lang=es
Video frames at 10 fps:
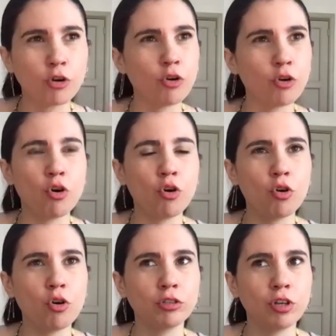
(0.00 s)

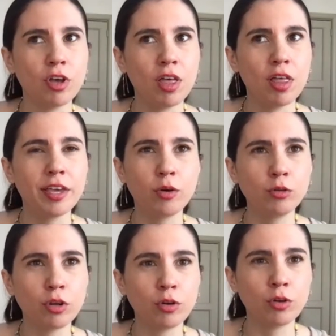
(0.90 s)
rojos,
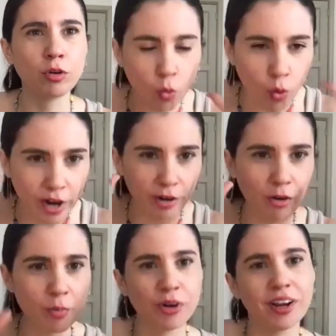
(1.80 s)
incluso algunos
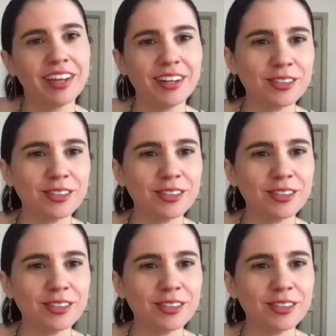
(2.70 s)
cuernos por ahí, no